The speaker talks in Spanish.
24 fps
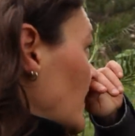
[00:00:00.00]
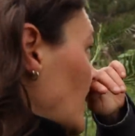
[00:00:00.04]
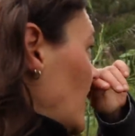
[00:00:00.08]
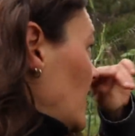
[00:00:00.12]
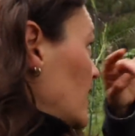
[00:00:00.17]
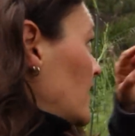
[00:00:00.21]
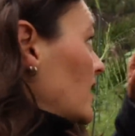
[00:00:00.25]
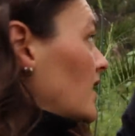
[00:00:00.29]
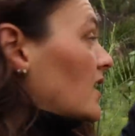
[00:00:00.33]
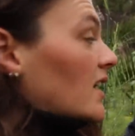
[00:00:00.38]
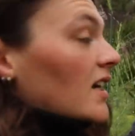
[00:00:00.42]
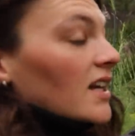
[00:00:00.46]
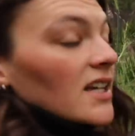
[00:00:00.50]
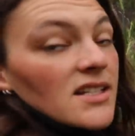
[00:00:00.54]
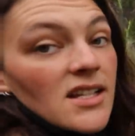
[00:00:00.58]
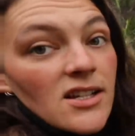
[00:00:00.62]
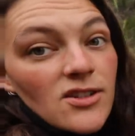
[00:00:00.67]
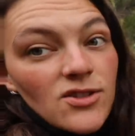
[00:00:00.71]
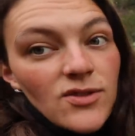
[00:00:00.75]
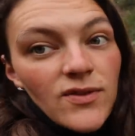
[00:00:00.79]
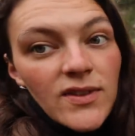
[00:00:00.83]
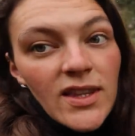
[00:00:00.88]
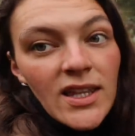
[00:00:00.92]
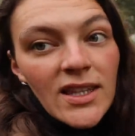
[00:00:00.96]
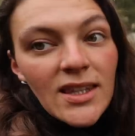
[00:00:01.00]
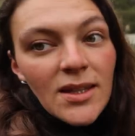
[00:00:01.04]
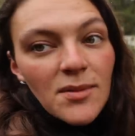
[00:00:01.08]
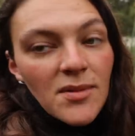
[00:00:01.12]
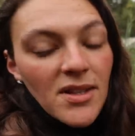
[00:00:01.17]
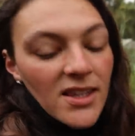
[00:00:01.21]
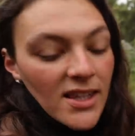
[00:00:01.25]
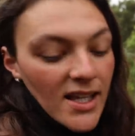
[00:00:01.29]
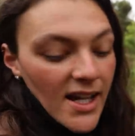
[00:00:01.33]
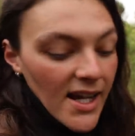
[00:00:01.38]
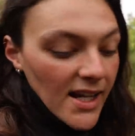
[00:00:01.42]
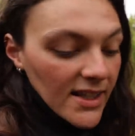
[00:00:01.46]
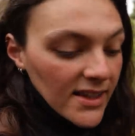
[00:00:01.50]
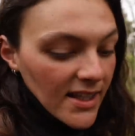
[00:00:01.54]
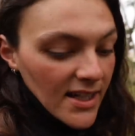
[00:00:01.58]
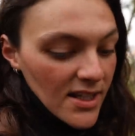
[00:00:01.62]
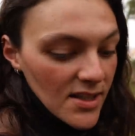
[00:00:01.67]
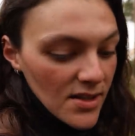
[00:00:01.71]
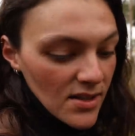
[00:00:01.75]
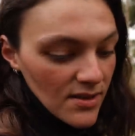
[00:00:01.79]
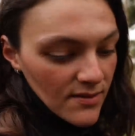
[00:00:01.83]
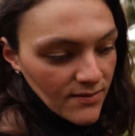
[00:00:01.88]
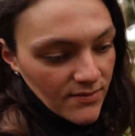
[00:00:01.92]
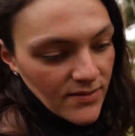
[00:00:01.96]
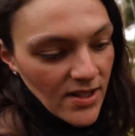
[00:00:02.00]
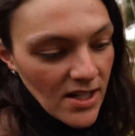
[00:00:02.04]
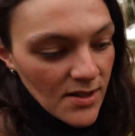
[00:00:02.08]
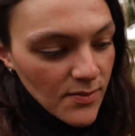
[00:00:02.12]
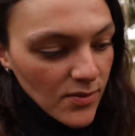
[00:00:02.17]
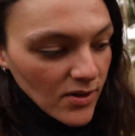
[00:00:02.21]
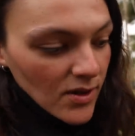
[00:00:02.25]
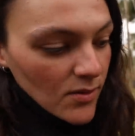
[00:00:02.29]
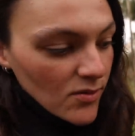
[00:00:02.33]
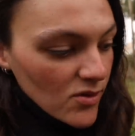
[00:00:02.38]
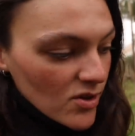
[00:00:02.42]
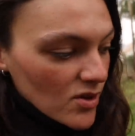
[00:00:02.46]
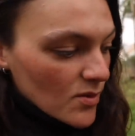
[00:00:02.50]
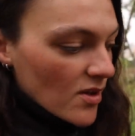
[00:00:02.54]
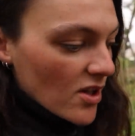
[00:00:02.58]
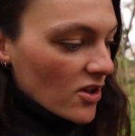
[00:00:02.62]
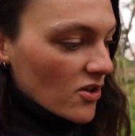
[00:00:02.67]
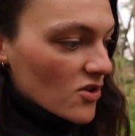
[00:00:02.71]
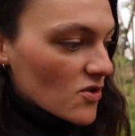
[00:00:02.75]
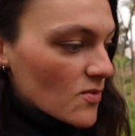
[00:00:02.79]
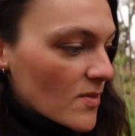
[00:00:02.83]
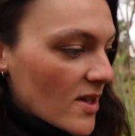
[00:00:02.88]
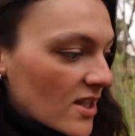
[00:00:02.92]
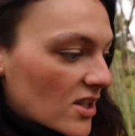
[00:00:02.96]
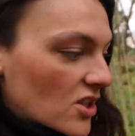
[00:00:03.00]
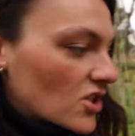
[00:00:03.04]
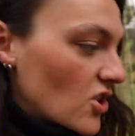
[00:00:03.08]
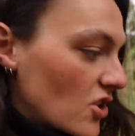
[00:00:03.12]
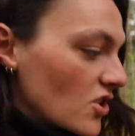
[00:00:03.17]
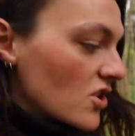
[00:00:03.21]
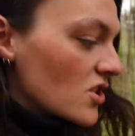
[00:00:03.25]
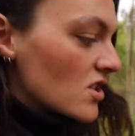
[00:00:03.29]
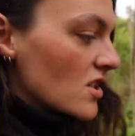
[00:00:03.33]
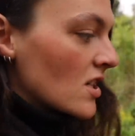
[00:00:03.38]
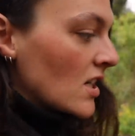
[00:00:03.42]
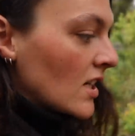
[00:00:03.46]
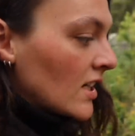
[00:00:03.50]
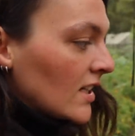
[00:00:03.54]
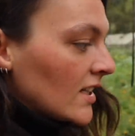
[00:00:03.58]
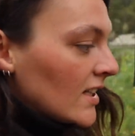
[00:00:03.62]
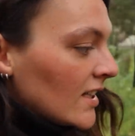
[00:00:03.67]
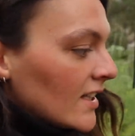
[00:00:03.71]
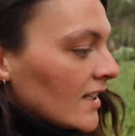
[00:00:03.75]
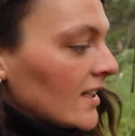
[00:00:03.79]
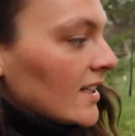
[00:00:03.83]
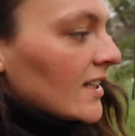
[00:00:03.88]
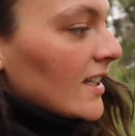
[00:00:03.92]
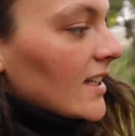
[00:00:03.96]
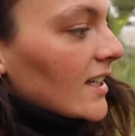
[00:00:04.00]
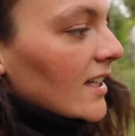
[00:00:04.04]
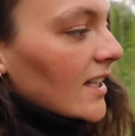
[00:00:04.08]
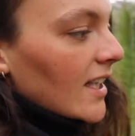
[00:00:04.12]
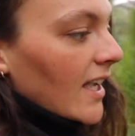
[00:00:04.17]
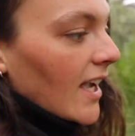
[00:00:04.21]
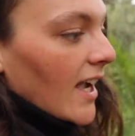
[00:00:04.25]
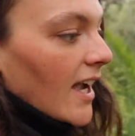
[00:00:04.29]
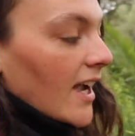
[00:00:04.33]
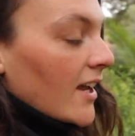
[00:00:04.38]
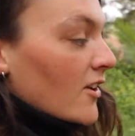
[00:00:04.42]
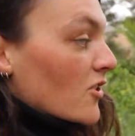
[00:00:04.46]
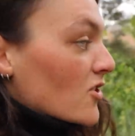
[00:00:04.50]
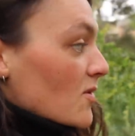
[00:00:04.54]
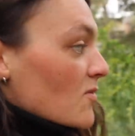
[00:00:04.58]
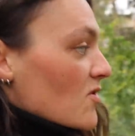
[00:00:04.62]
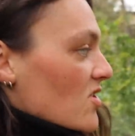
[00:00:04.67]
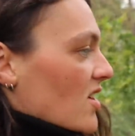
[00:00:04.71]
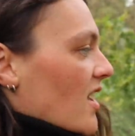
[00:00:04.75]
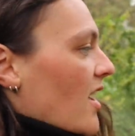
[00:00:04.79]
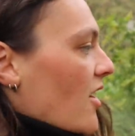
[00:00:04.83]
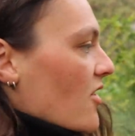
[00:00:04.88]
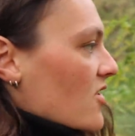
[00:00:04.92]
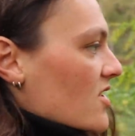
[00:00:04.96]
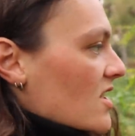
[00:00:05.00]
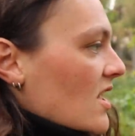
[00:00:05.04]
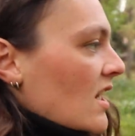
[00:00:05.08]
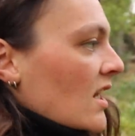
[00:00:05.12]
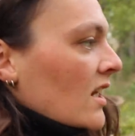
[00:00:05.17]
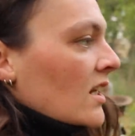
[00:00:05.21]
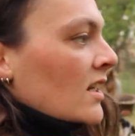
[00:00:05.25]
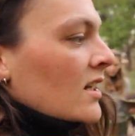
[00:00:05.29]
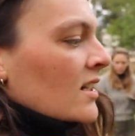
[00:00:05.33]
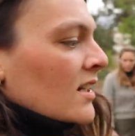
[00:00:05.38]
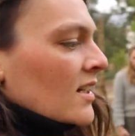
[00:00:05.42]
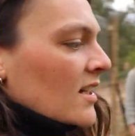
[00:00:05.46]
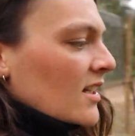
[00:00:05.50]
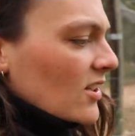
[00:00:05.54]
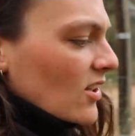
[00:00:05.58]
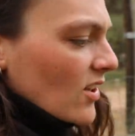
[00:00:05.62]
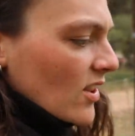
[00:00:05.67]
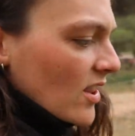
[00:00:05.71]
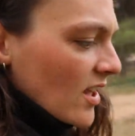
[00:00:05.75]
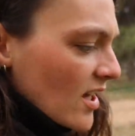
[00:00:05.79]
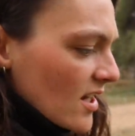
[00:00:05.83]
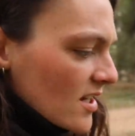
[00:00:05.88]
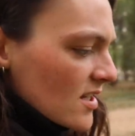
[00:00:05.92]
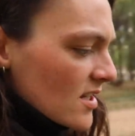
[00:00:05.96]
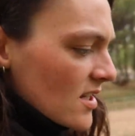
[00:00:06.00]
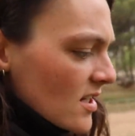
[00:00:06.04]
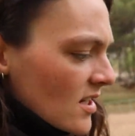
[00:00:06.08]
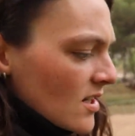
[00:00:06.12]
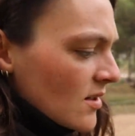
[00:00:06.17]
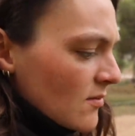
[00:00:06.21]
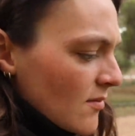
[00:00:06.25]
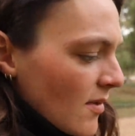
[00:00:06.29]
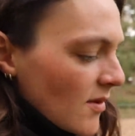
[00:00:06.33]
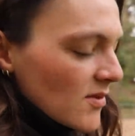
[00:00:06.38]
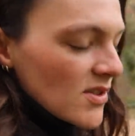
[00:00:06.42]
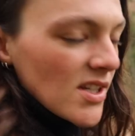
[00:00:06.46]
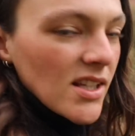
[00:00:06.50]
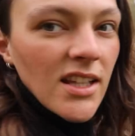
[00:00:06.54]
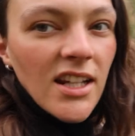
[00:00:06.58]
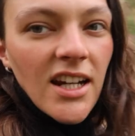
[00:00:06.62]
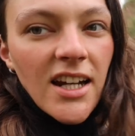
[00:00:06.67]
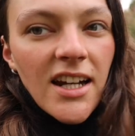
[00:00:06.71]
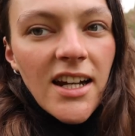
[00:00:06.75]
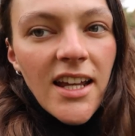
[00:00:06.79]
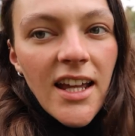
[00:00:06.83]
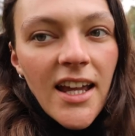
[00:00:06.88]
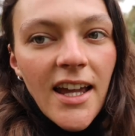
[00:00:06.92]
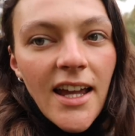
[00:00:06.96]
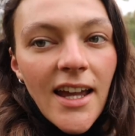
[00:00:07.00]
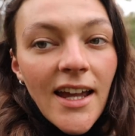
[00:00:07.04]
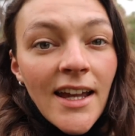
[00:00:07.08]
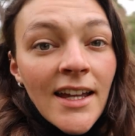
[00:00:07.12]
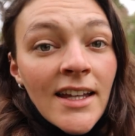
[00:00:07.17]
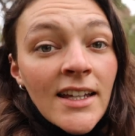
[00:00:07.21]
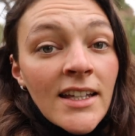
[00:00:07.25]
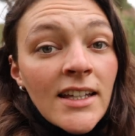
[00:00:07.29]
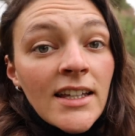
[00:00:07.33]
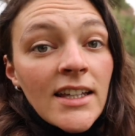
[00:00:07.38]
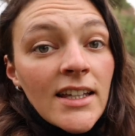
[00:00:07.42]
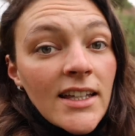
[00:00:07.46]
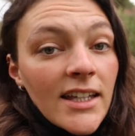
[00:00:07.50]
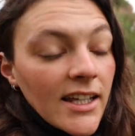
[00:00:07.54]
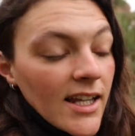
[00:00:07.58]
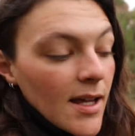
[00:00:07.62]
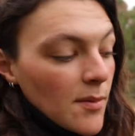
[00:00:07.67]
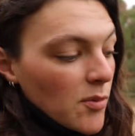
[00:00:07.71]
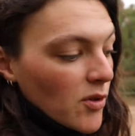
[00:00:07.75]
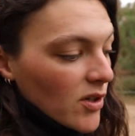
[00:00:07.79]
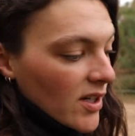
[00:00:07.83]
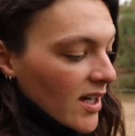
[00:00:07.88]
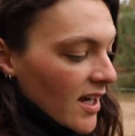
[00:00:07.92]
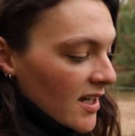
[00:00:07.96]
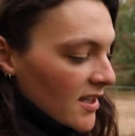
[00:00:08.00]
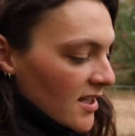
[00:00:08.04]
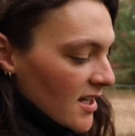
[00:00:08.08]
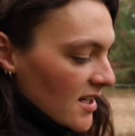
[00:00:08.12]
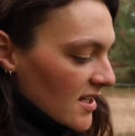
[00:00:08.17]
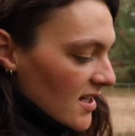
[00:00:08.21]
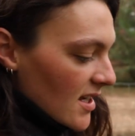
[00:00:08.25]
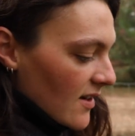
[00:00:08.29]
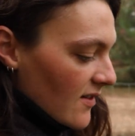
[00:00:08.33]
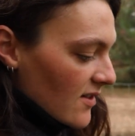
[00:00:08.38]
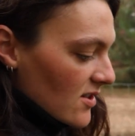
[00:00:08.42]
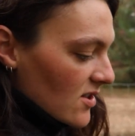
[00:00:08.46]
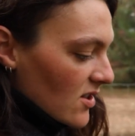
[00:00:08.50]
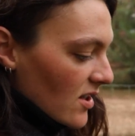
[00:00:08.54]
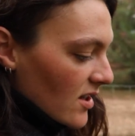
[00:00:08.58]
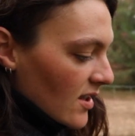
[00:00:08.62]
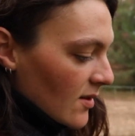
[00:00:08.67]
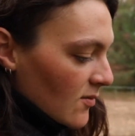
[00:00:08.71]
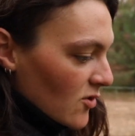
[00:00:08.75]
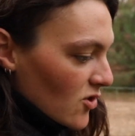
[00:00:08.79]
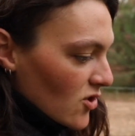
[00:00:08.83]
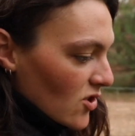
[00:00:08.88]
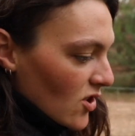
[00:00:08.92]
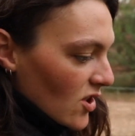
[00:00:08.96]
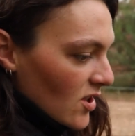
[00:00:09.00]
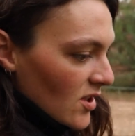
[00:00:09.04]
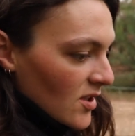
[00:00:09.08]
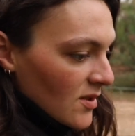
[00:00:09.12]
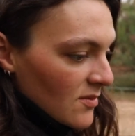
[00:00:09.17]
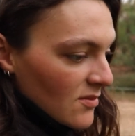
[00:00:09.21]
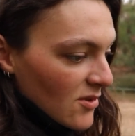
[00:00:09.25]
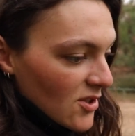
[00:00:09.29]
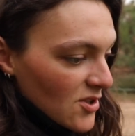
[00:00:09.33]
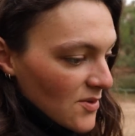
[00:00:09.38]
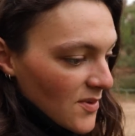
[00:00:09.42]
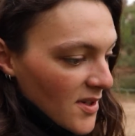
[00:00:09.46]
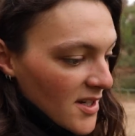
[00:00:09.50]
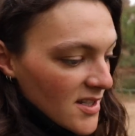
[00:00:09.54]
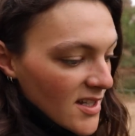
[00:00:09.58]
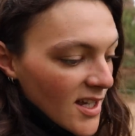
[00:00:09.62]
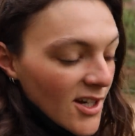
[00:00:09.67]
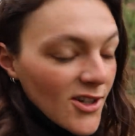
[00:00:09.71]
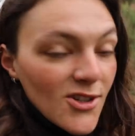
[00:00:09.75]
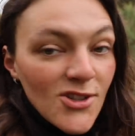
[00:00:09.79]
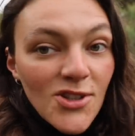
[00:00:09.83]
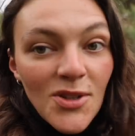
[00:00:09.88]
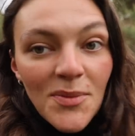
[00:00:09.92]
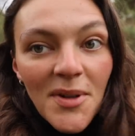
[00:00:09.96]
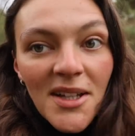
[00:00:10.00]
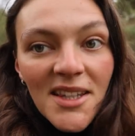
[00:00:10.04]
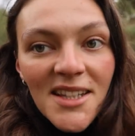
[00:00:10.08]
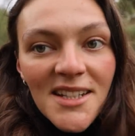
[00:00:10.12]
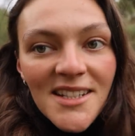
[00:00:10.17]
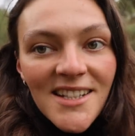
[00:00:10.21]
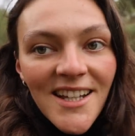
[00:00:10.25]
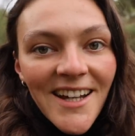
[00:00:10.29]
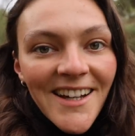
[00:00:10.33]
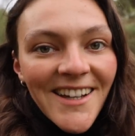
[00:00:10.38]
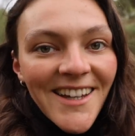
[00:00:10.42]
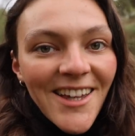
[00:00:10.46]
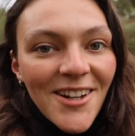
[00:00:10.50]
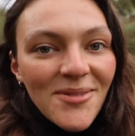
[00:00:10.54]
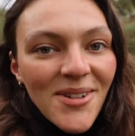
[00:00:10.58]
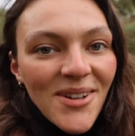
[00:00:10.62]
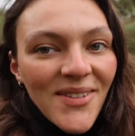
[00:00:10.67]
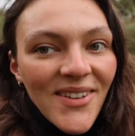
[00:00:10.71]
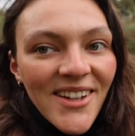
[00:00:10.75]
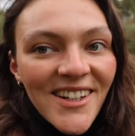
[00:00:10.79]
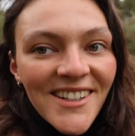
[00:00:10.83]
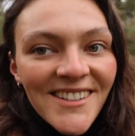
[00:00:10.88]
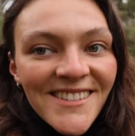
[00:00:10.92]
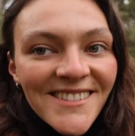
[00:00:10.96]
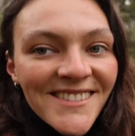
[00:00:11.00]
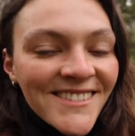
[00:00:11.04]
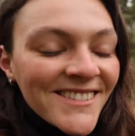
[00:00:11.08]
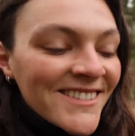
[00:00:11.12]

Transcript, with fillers: que tienen que ser suficientemente altas, las ponemos como a dos metros, que nos hemos quedado sin. Entonces vamos a tener que ir a por cañas, que a ver si lo hacemos hoy. Os voy a enseñar los tomates que han quedado muy bien.